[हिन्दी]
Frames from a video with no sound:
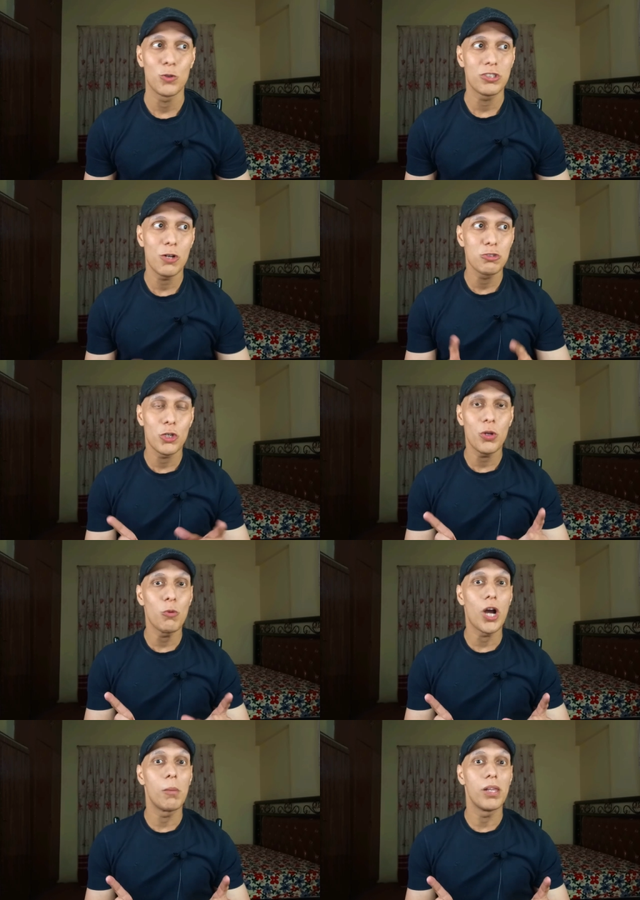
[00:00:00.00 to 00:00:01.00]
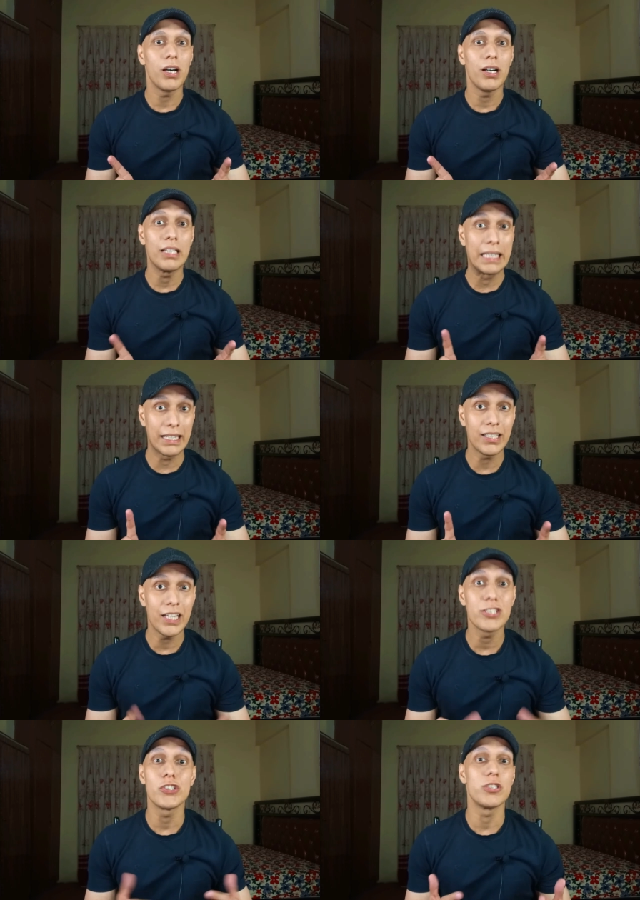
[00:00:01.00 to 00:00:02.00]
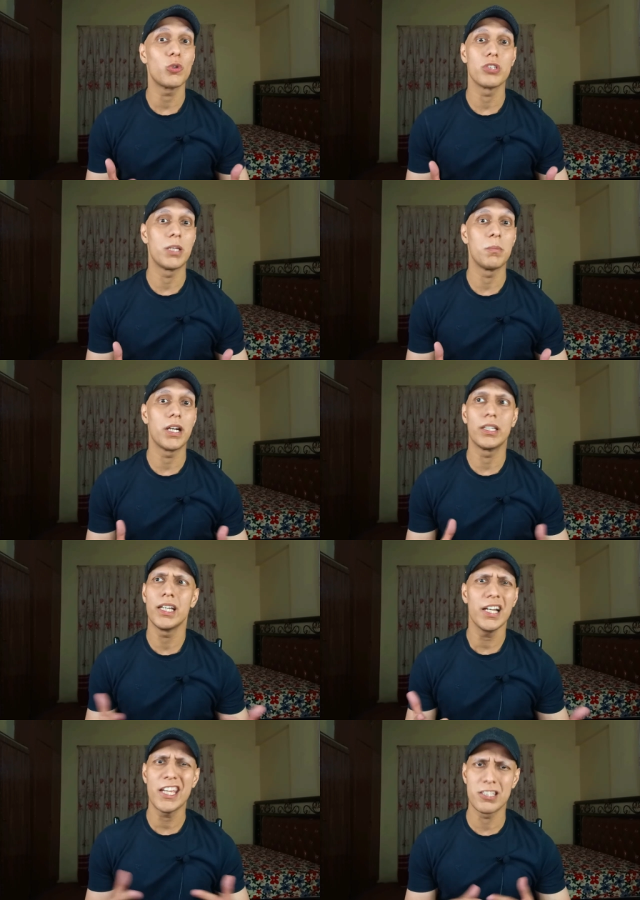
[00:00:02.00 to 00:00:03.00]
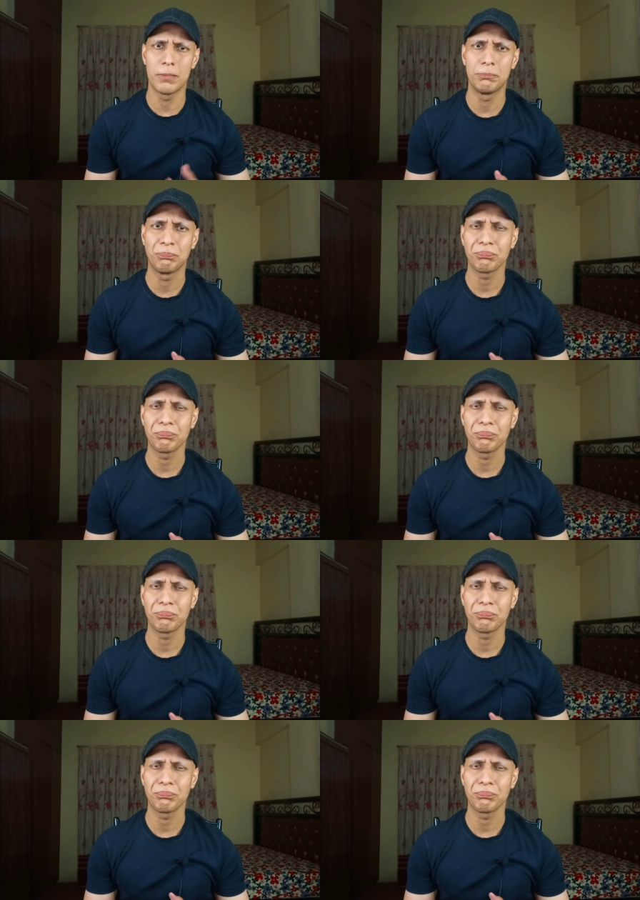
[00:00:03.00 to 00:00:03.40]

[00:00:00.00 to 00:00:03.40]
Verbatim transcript: उसका उससे कोई मुकाबला नहीं है इस चीज़ को जहन में रखिएगा कैसे